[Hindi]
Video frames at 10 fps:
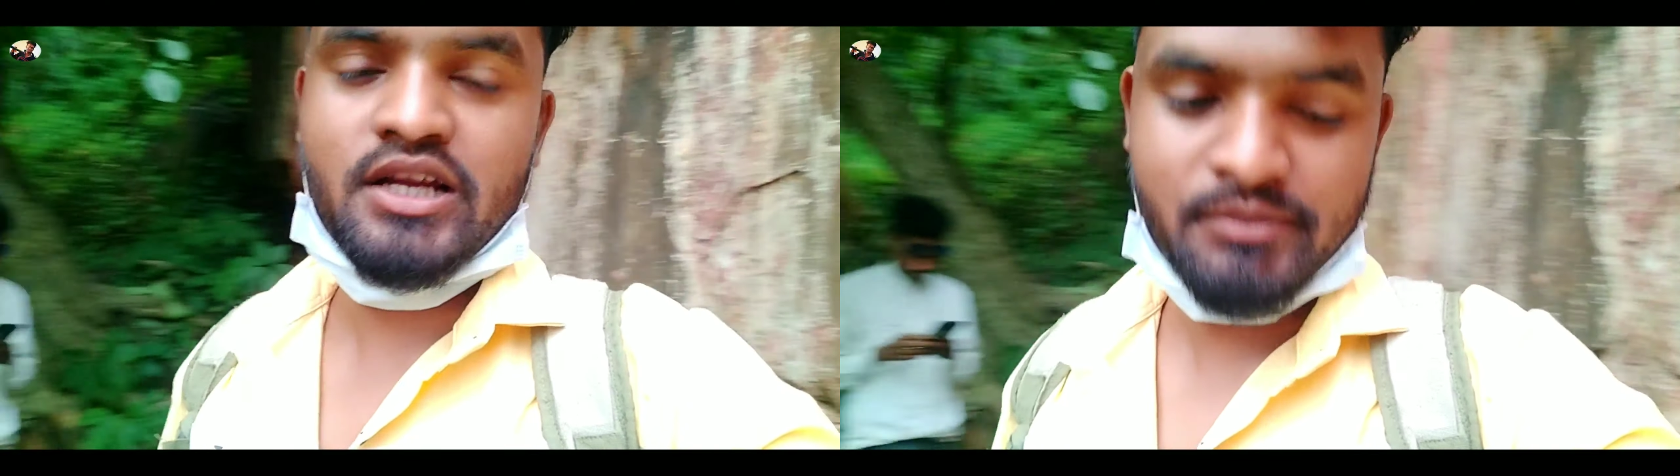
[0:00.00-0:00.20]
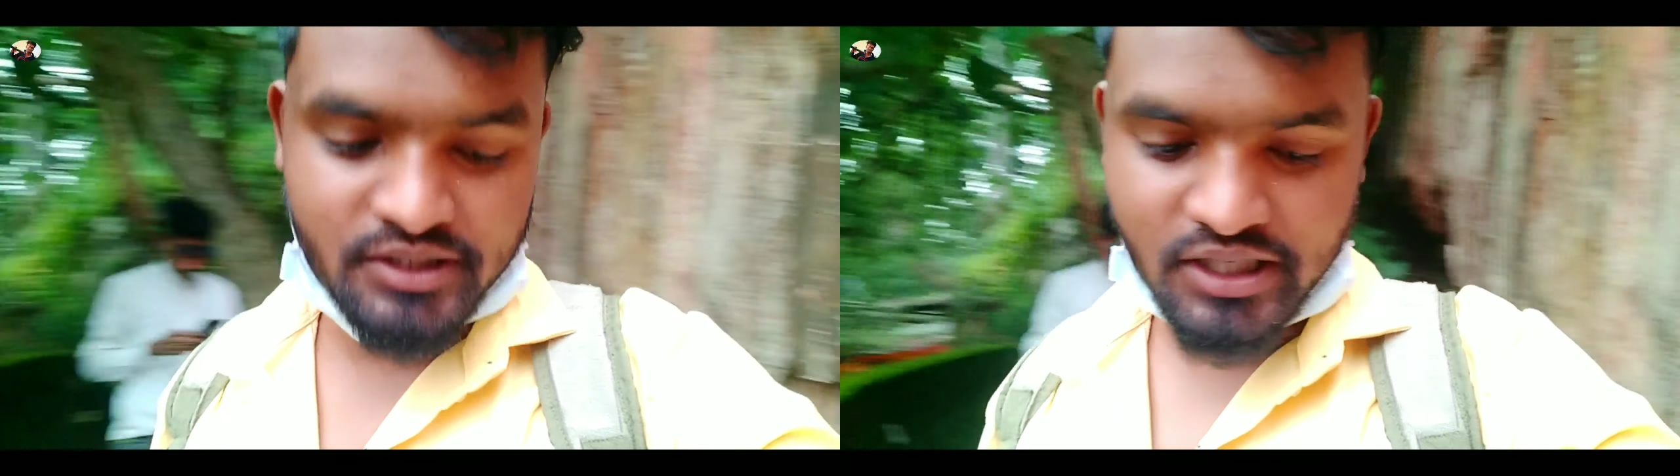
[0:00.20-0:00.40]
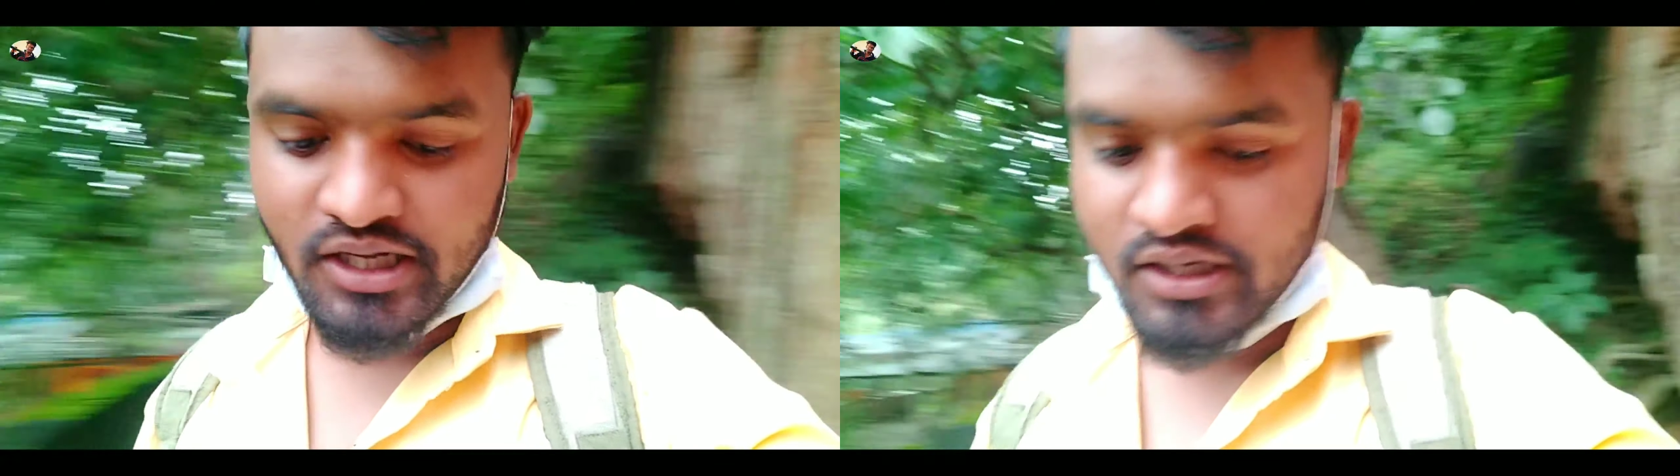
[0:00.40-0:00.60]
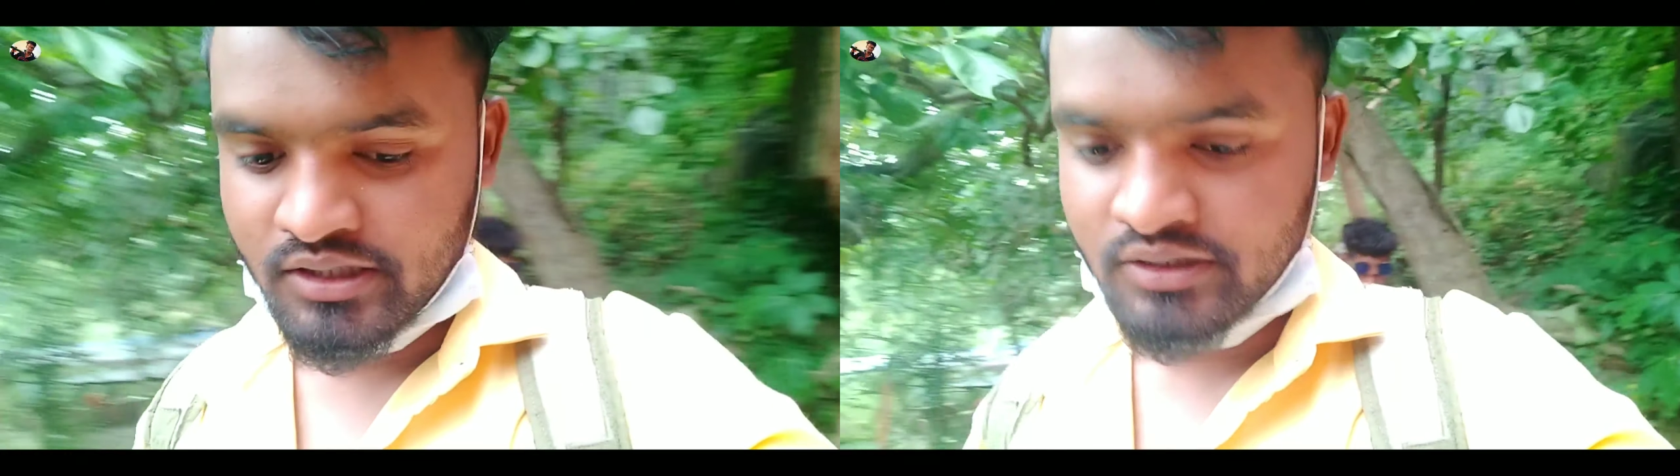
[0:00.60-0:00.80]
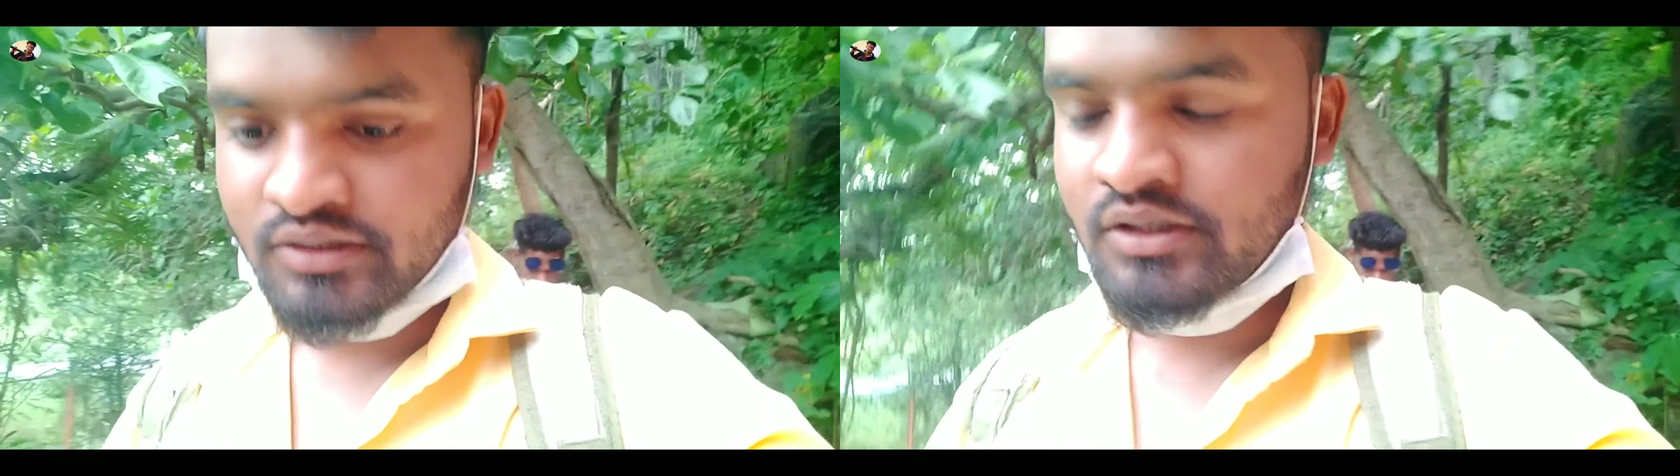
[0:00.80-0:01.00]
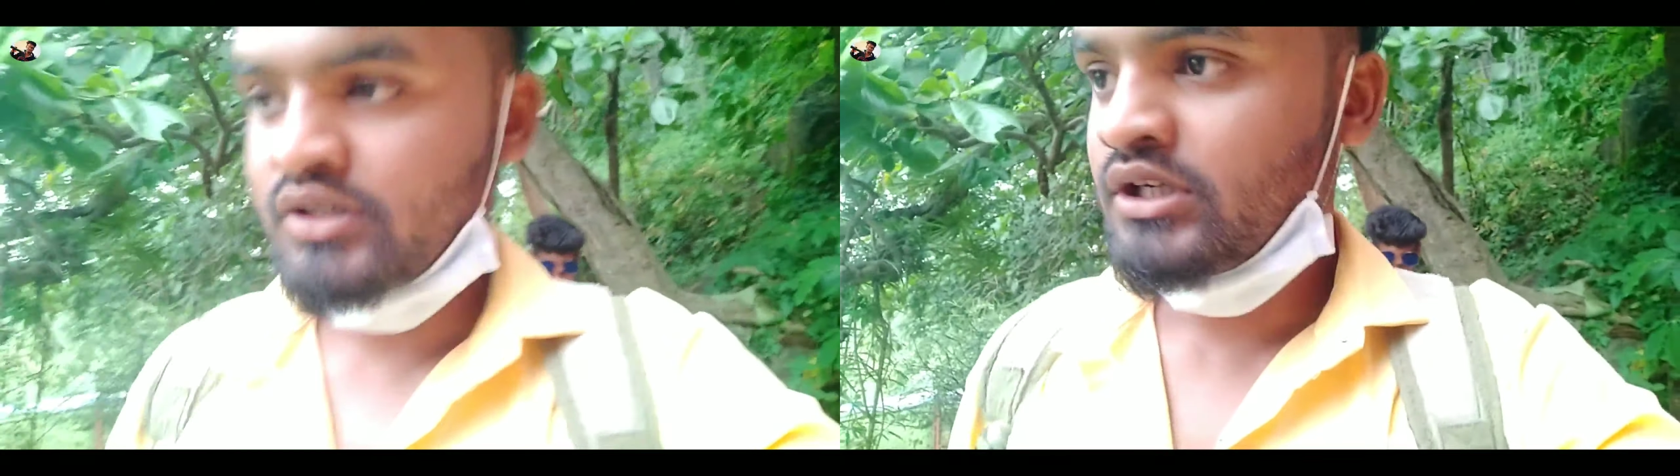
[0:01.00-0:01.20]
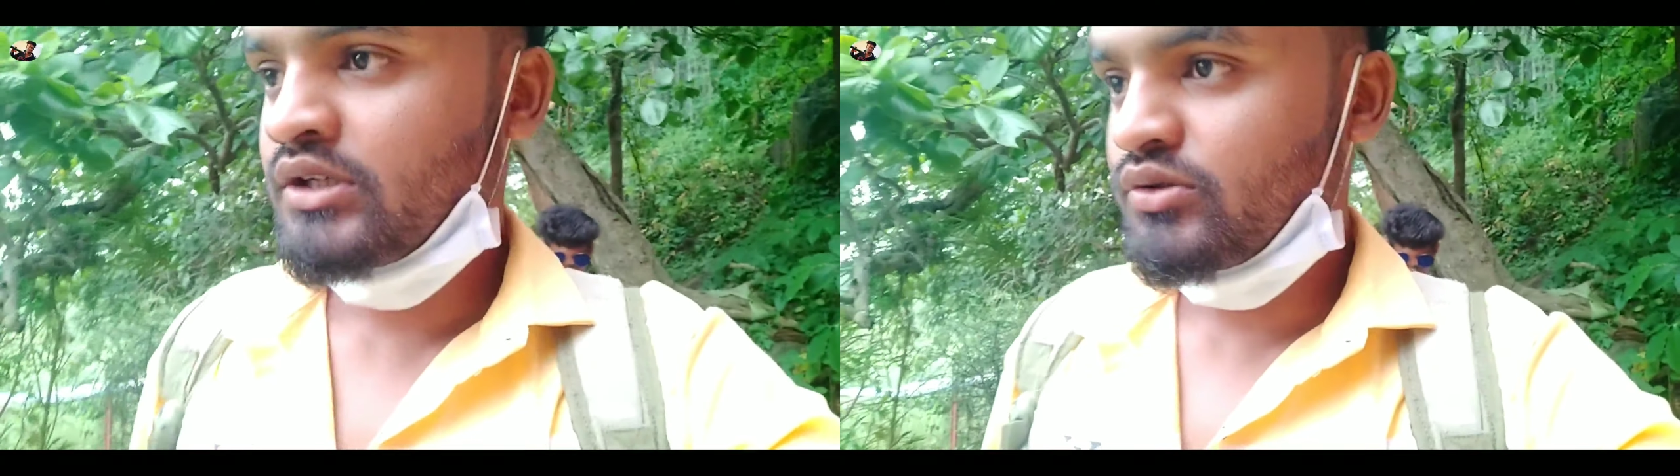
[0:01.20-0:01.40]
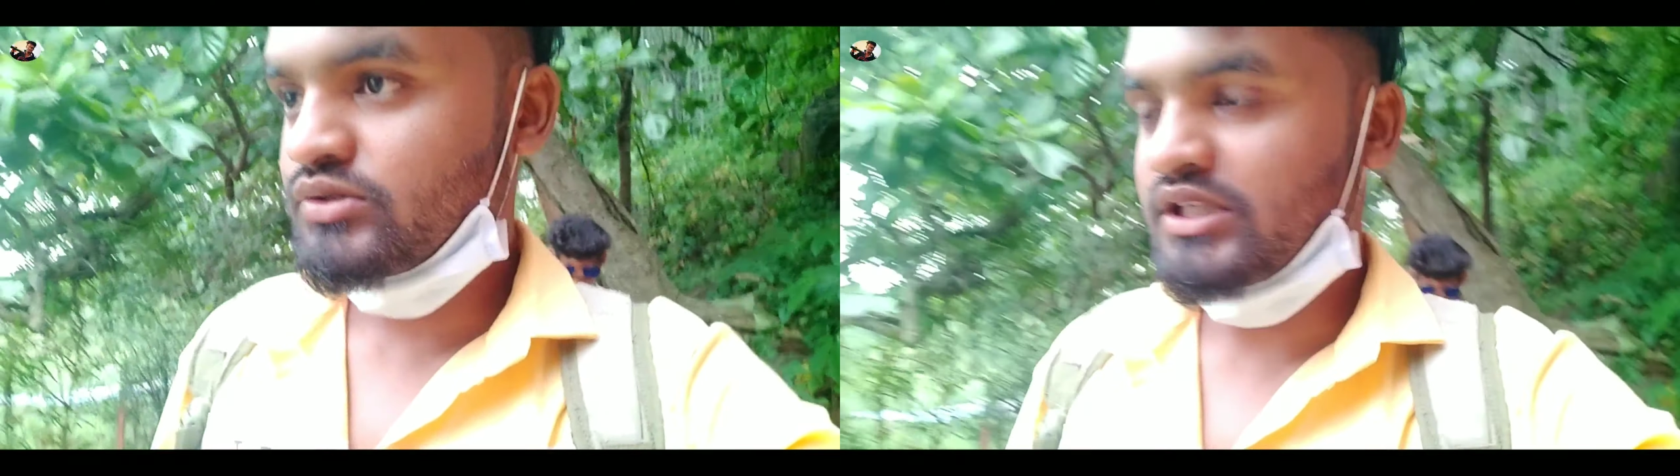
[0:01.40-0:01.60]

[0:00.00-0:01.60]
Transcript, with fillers: रमदैया तो